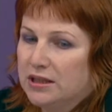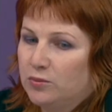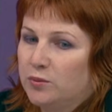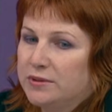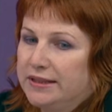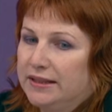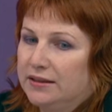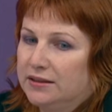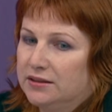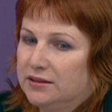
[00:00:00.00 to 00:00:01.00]
самом
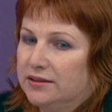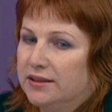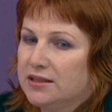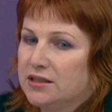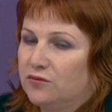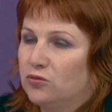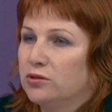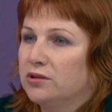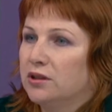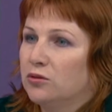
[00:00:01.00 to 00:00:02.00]
деле, на
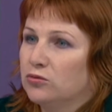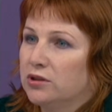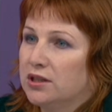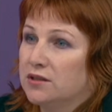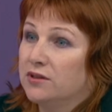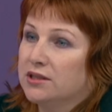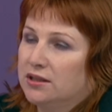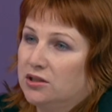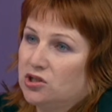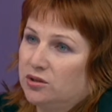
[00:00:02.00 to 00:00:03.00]
сегодня у нас в
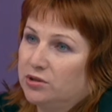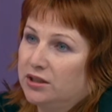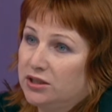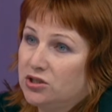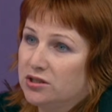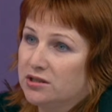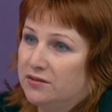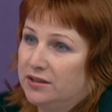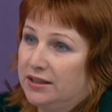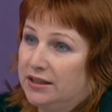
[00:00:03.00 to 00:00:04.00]
достаточном
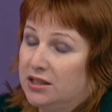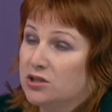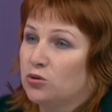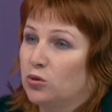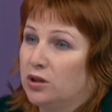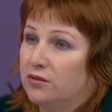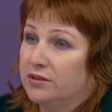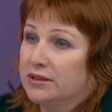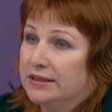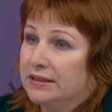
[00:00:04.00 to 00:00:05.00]
количестве есть только
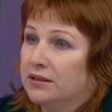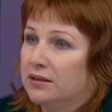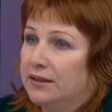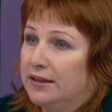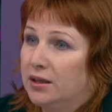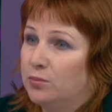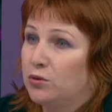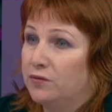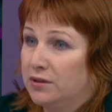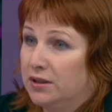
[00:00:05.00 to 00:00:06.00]
вакцины для
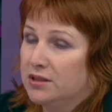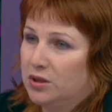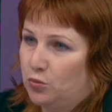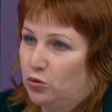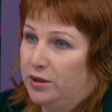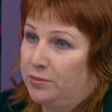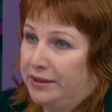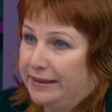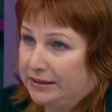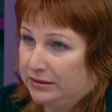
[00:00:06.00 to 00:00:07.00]
профилактики
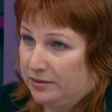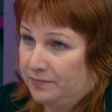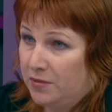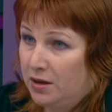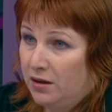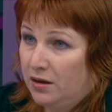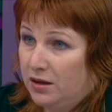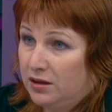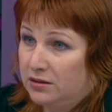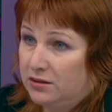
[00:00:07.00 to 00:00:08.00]
полиомиелита.
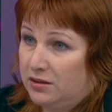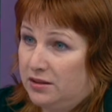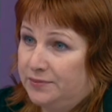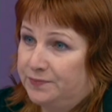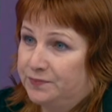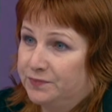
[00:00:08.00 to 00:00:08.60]
Это